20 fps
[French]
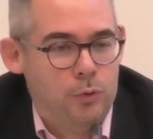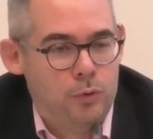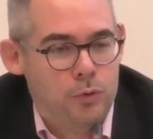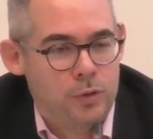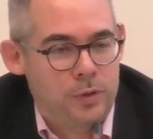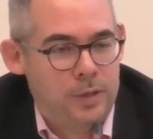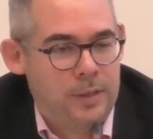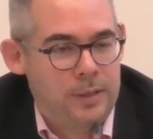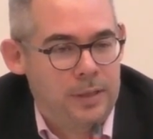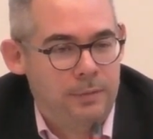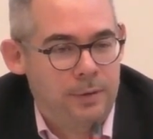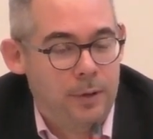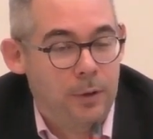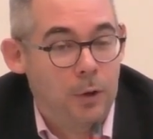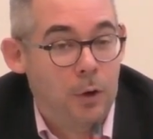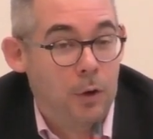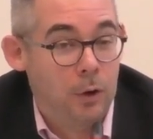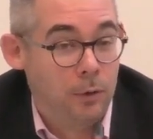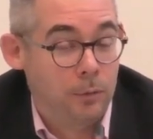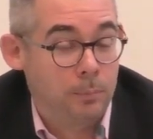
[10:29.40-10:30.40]
c'est avec
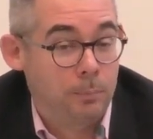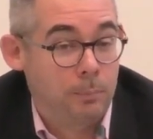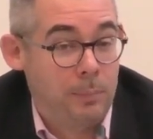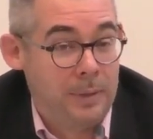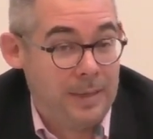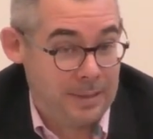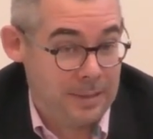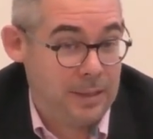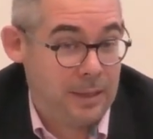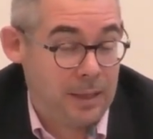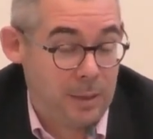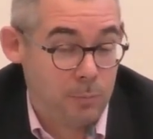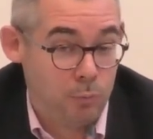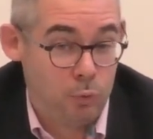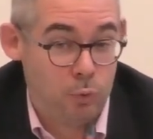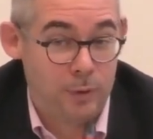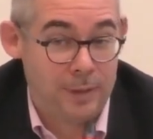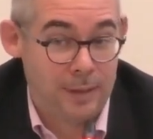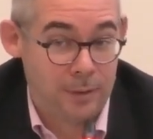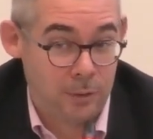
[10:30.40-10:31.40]
grand plaisir et
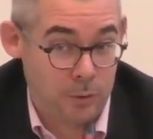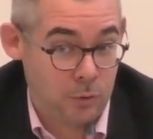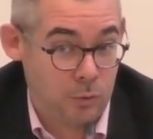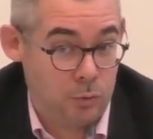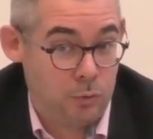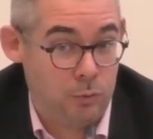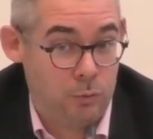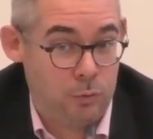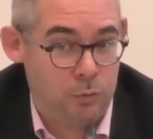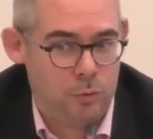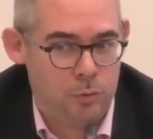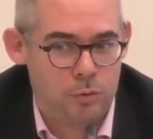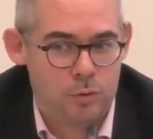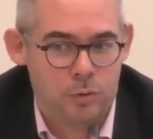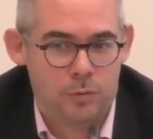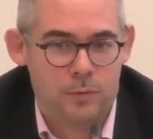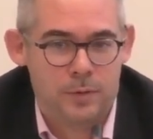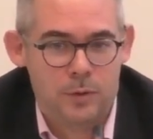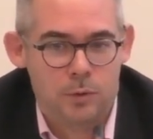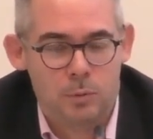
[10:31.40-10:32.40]
beaucoup d'attention que je
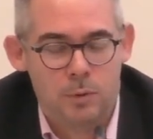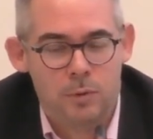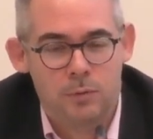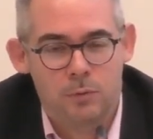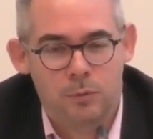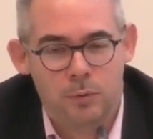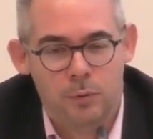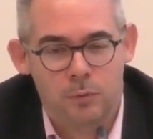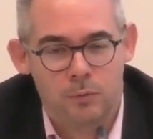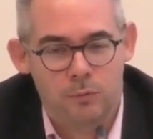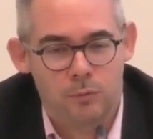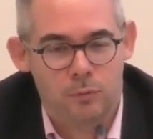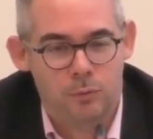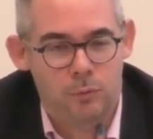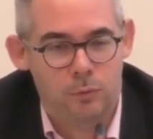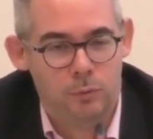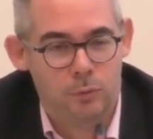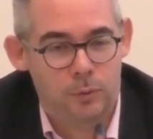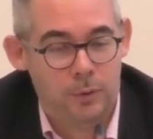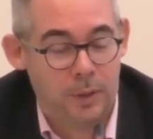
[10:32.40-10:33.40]
vais suivre
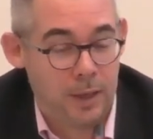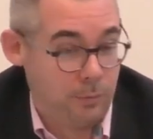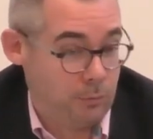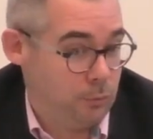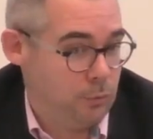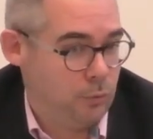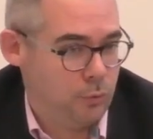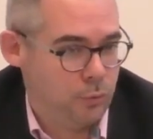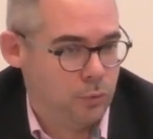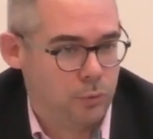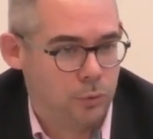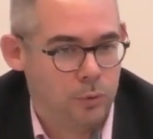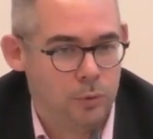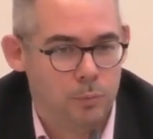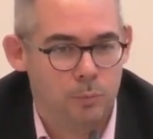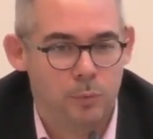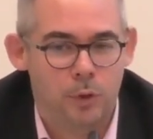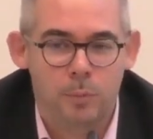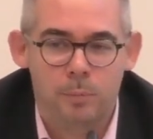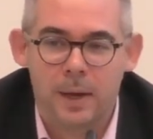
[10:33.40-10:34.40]
vos travaux sur une
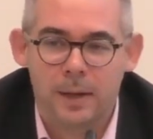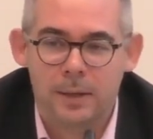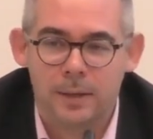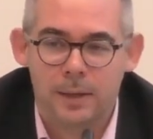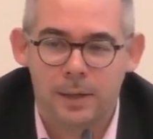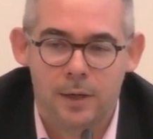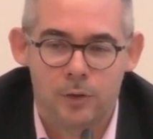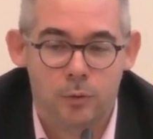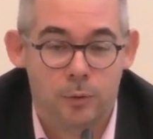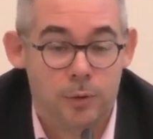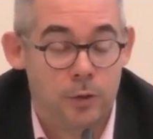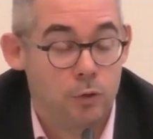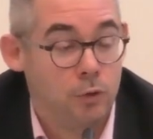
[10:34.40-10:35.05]
bonne partie de la journée.